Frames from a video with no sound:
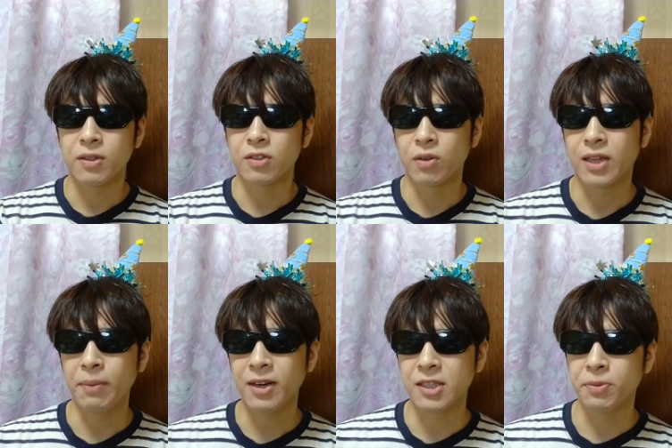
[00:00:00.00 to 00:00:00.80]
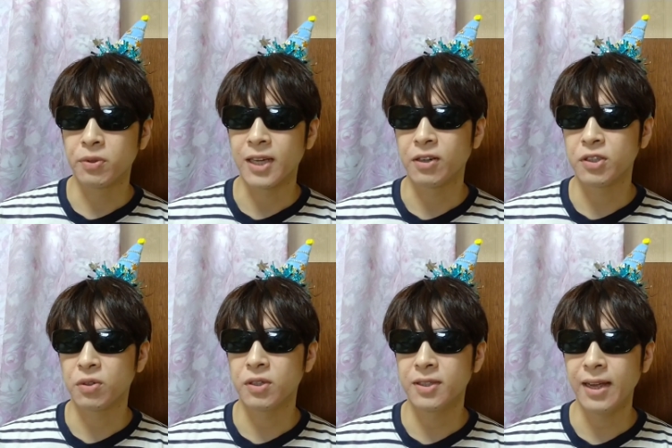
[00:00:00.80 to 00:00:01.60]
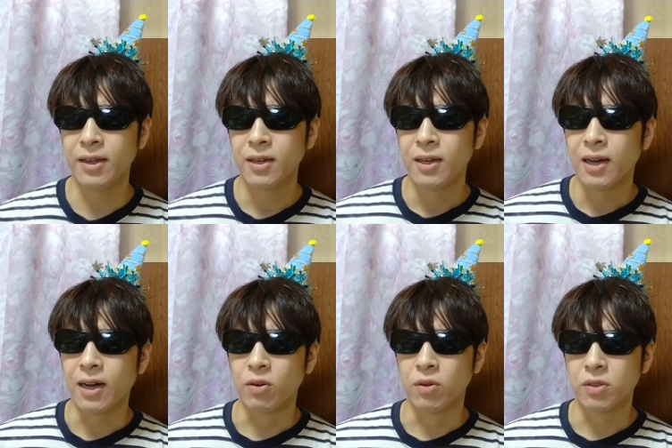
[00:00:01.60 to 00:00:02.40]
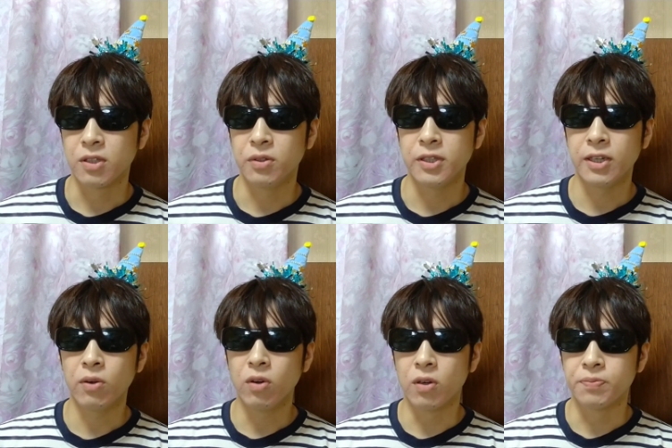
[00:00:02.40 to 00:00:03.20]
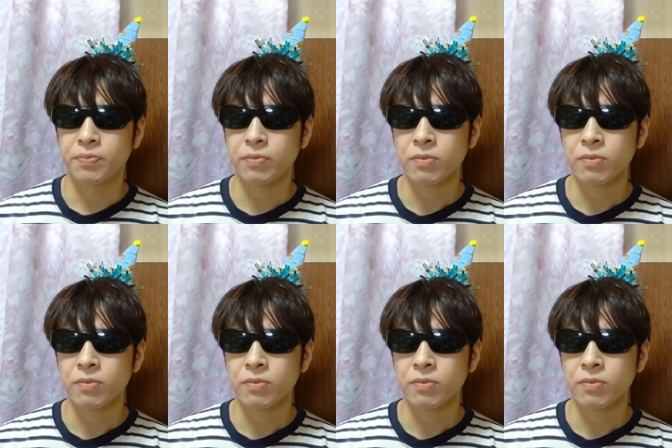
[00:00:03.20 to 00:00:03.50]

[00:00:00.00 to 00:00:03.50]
そのダメな自分を脚色して、あの、数字を